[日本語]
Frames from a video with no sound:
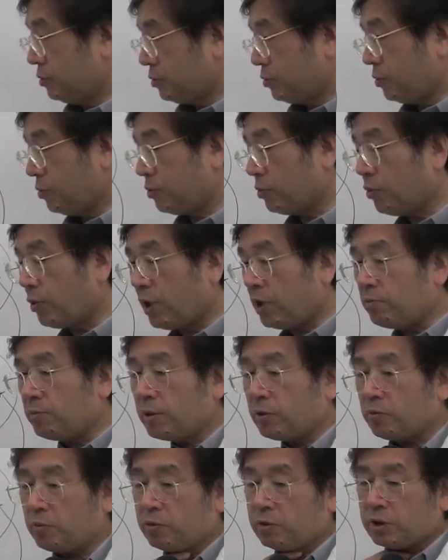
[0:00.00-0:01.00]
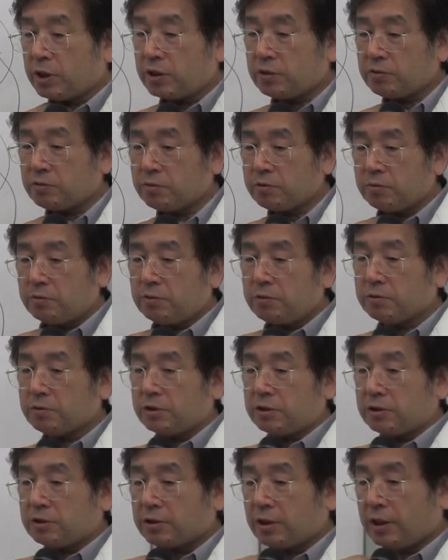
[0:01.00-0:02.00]
そのトラウマの問題そのもの
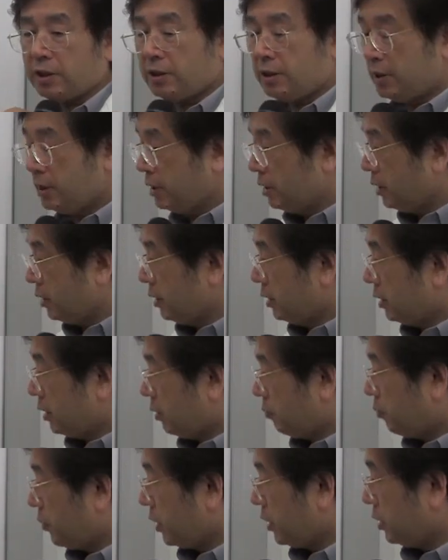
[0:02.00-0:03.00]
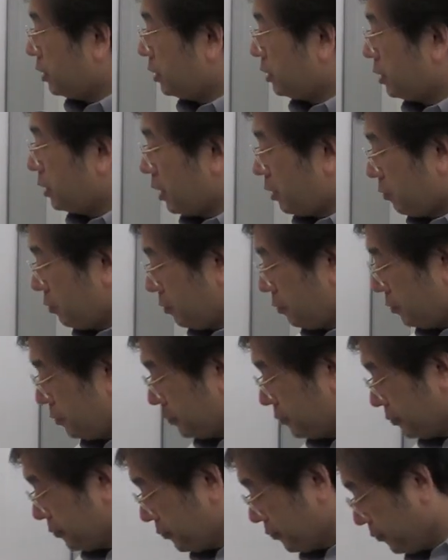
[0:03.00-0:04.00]
をですねやっぱりあの